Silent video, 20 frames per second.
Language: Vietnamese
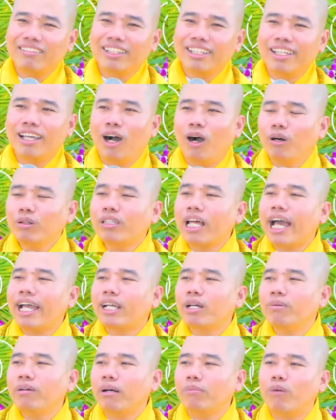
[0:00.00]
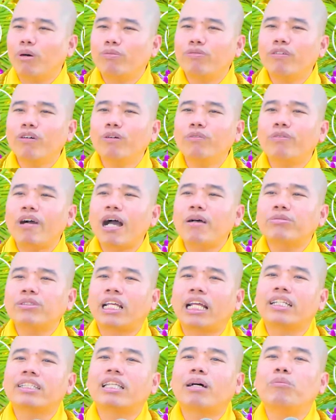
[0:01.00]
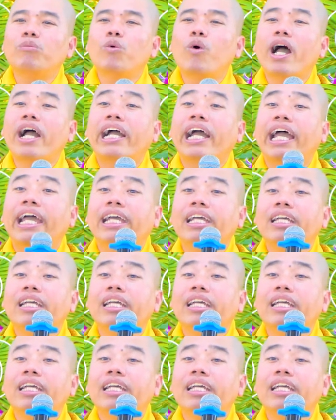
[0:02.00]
Và vỗ tay cũng là một phương pháp sanh tâm hoan